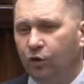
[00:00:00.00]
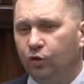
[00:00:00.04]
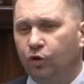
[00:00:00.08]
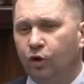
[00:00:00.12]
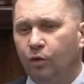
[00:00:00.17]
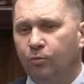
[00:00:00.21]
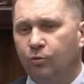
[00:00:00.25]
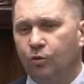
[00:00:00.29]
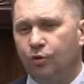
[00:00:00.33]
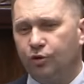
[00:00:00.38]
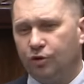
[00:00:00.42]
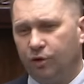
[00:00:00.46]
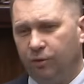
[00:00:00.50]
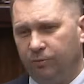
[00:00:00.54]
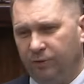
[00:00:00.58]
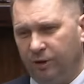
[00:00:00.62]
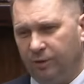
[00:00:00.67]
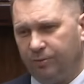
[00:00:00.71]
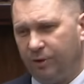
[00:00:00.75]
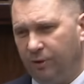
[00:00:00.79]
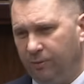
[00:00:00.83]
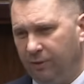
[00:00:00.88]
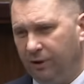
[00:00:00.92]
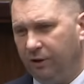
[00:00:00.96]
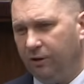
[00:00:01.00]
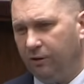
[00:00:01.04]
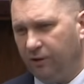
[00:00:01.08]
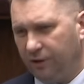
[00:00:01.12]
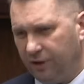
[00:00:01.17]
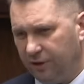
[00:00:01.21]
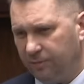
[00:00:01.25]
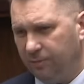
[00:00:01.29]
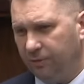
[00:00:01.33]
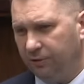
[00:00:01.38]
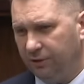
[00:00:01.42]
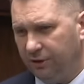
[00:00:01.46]
to muszą mieć przebieg
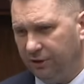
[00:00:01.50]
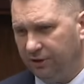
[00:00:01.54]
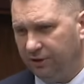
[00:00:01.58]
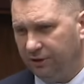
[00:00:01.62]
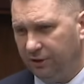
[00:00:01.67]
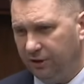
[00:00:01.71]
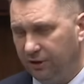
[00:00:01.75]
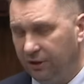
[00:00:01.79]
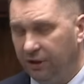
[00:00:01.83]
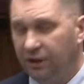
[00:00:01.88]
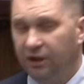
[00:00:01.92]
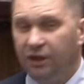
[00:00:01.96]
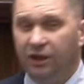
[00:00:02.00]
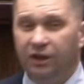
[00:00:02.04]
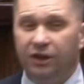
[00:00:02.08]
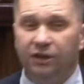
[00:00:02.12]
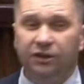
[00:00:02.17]
korespondencyjny.